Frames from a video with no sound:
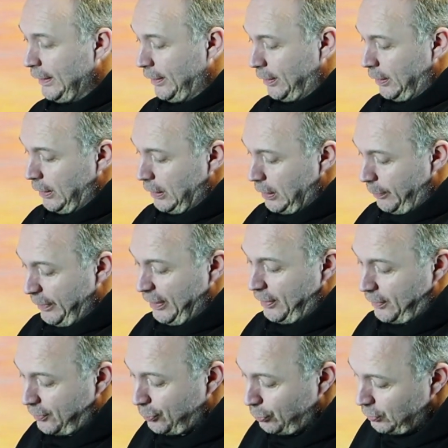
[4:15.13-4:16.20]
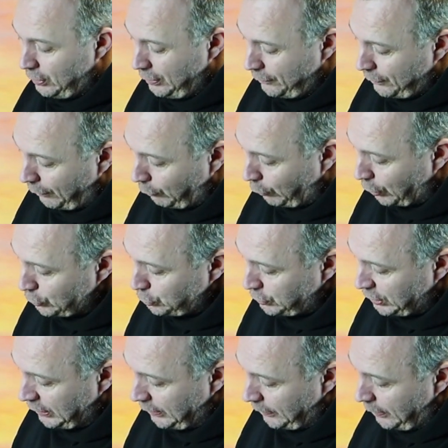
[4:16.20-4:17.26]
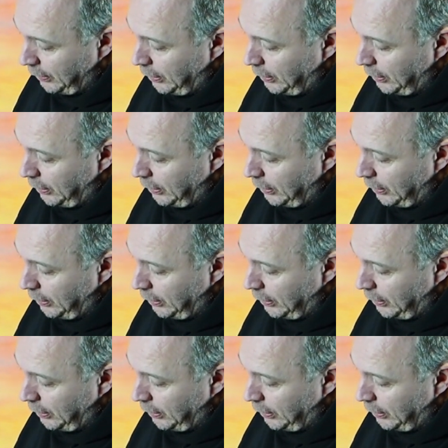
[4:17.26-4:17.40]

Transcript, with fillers: Et eh bien, ceci va vous rajouter